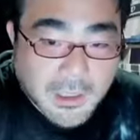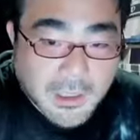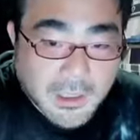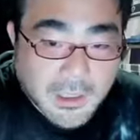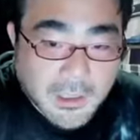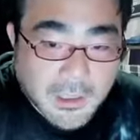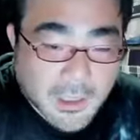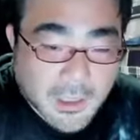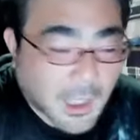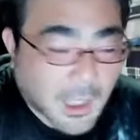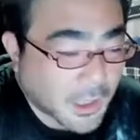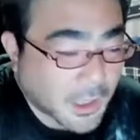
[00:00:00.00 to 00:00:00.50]

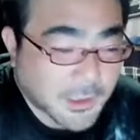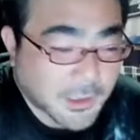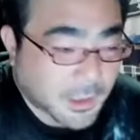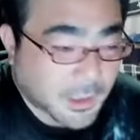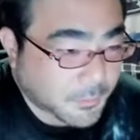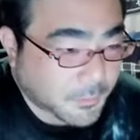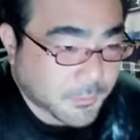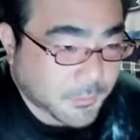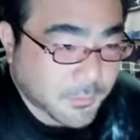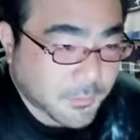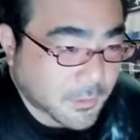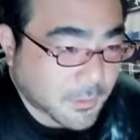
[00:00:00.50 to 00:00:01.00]
かかんない。
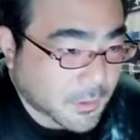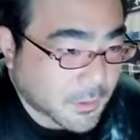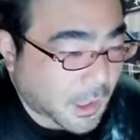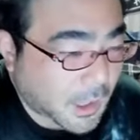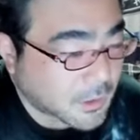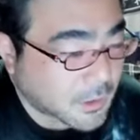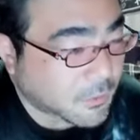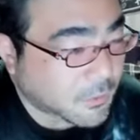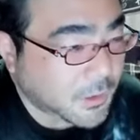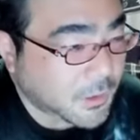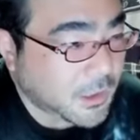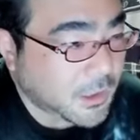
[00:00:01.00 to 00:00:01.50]

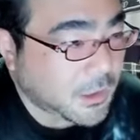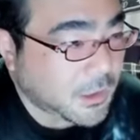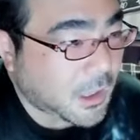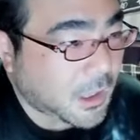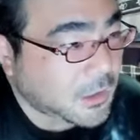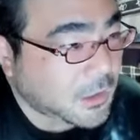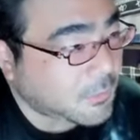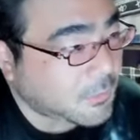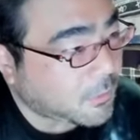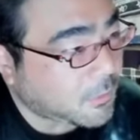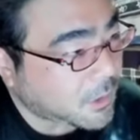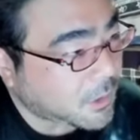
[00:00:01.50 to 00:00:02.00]
ガソリン
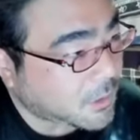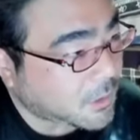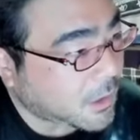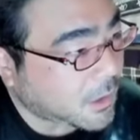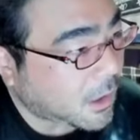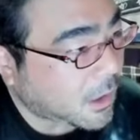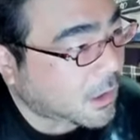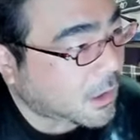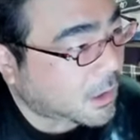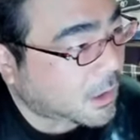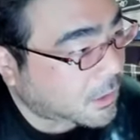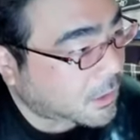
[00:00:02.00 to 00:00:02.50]
代でもいく
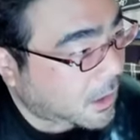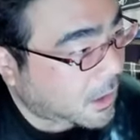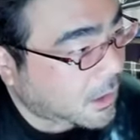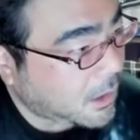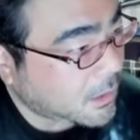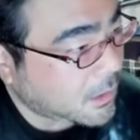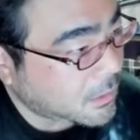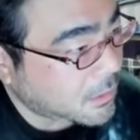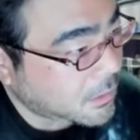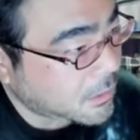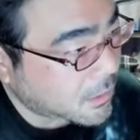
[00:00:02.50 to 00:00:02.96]
らぐらいだ